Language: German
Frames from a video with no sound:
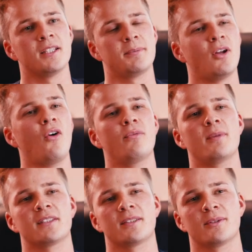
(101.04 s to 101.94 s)
Ich bin
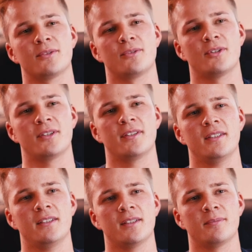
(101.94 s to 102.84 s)
aufmerksam
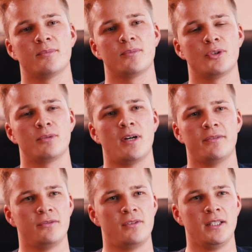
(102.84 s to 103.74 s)
geworden ähm, durch
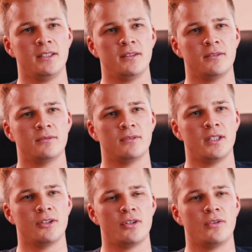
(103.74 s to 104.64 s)
Marvin Flänche,
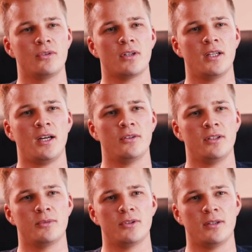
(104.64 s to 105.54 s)
der Geschäftsführer der
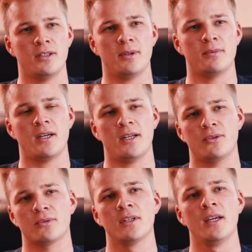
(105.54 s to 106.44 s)
A&M
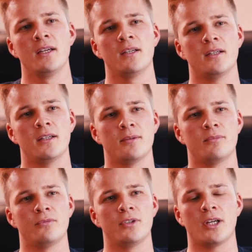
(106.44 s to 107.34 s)
Unternehmerberatung.
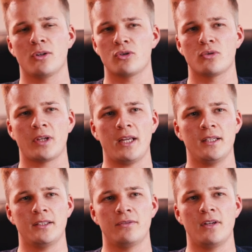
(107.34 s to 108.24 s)
Ähm, wir kennen uns schon
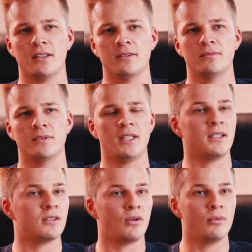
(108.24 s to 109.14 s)
relativ lange. Ich
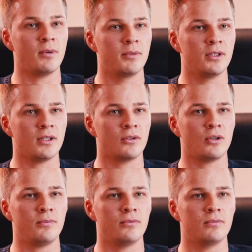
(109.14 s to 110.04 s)
hatte es auch immer im
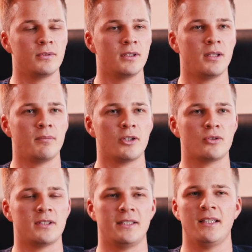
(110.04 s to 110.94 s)
Hinterkopf, denn er macht
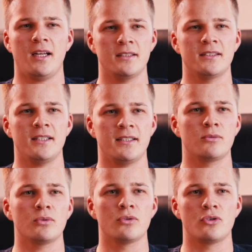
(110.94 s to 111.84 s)
schon seit Jahren einen sehr, sehr
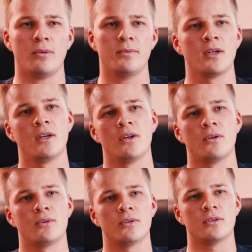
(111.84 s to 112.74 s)
guten Job.
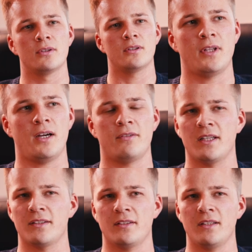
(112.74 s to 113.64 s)
Und da
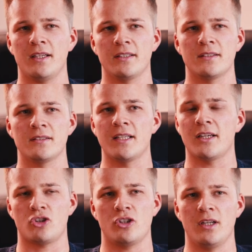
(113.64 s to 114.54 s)
war das dann eigentlich
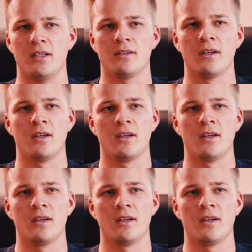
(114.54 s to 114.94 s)
sehr schnell,